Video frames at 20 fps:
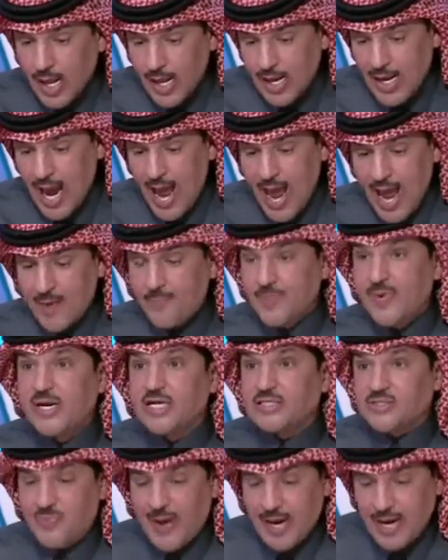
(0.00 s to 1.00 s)
الآن
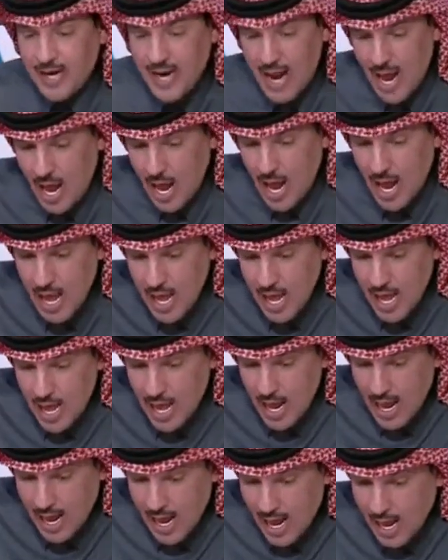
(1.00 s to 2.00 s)
بالنسبة لنا
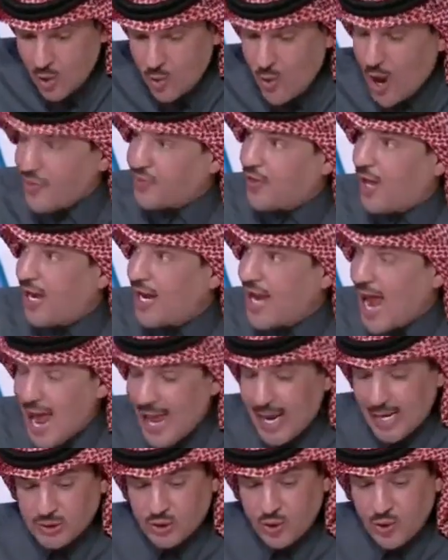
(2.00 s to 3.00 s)
الوضع لا
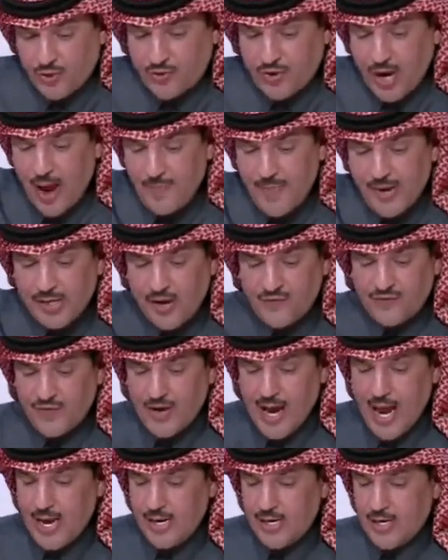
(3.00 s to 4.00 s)
يسر أبدا في
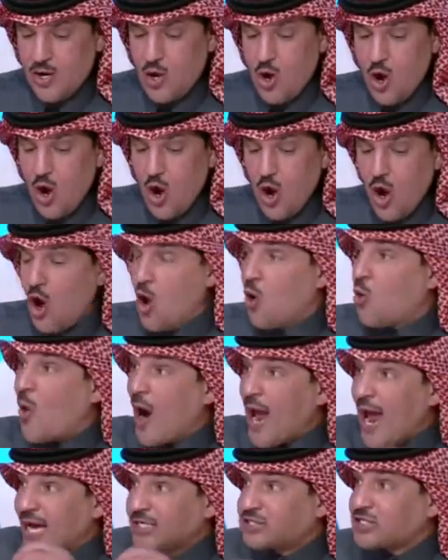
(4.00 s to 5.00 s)
الأهلي
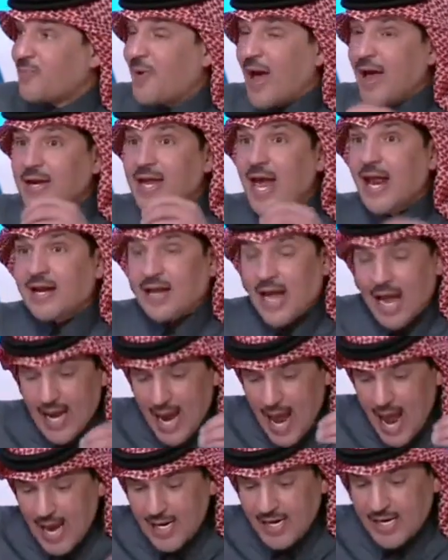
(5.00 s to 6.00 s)
ويجب أن يلقى
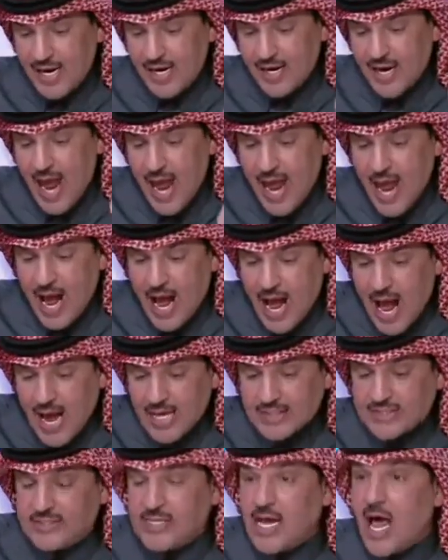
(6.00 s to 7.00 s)
الأهلي عناية
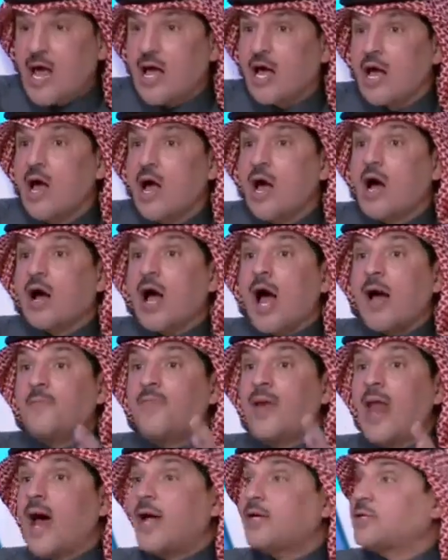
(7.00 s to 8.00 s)
خاصة
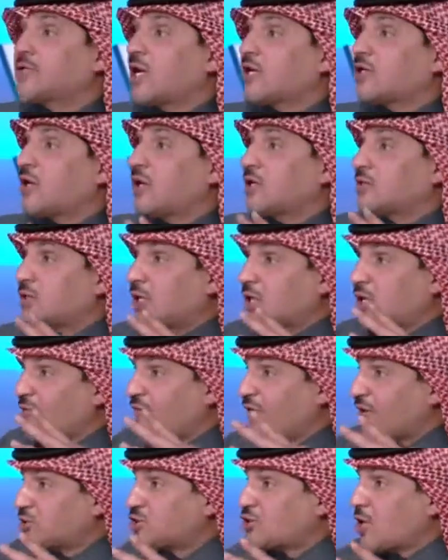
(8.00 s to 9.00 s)
قبل أن
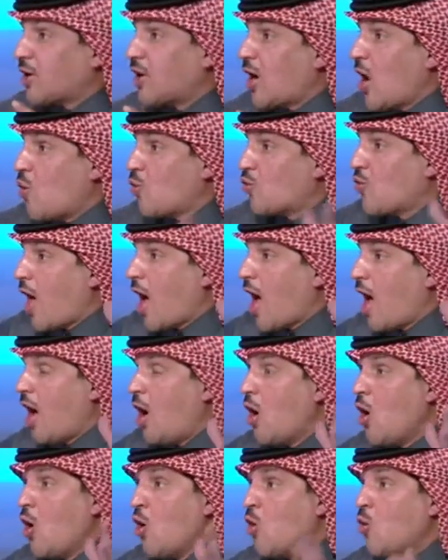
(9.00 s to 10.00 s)
تتفجر الأوضاع
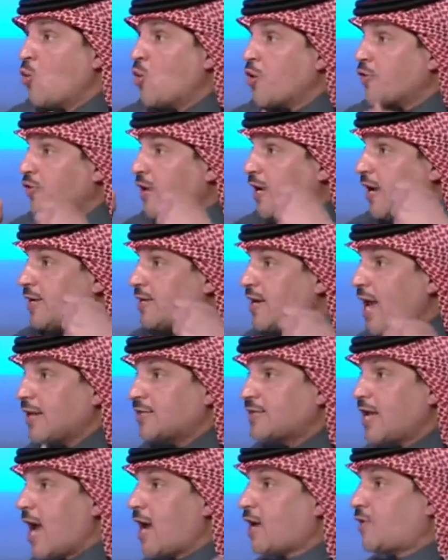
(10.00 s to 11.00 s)
ويضيع
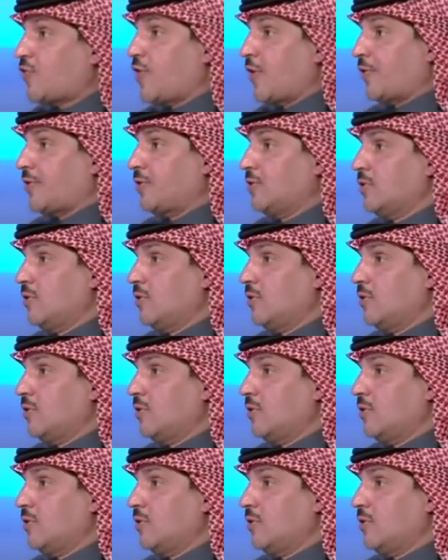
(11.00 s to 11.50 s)
النادي أكثر